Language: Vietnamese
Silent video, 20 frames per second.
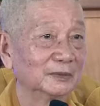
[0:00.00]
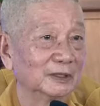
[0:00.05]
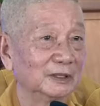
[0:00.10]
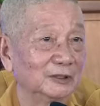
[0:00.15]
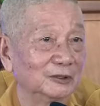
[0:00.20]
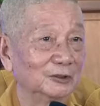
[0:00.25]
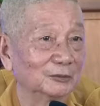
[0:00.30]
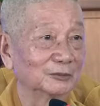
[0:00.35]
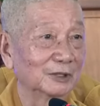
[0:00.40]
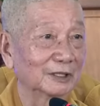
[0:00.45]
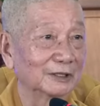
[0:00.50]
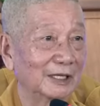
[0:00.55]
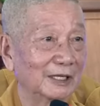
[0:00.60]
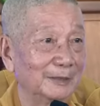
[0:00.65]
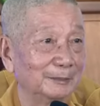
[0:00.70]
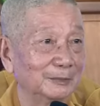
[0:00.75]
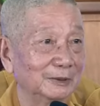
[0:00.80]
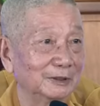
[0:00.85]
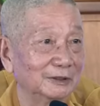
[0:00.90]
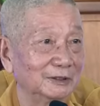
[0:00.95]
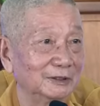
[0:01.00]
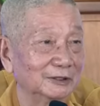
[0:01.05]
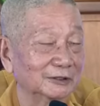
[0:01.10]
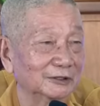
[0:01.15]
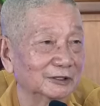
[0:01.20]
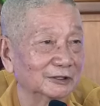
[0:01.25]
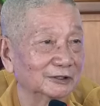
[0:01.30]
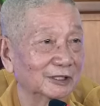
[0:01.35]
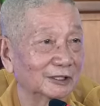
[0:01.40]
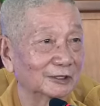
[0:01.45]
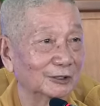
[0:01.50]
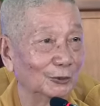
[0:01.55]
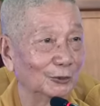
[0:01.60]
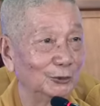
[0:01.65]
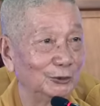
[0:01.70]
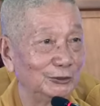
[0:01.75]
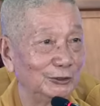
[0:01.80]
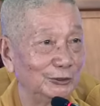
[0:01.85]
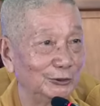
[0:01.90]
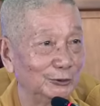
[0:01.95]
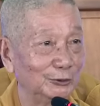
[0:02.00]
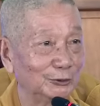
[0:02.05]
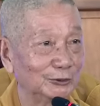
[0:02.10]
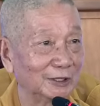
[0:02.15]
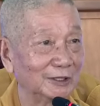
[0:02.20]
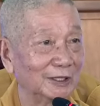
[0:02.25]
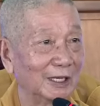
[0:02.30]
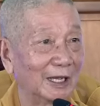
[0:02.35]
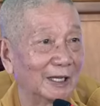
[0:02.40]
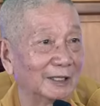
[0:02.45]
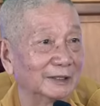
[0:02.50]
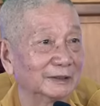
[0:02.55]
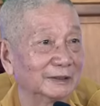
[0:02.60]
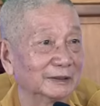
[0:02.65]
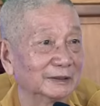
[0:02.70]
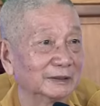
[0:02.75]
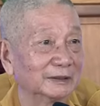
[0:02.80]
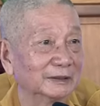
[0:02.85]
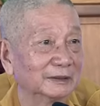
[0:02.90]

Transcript: thì chúng ta đem Kinh Dược Sư ta đối chiếu trở lại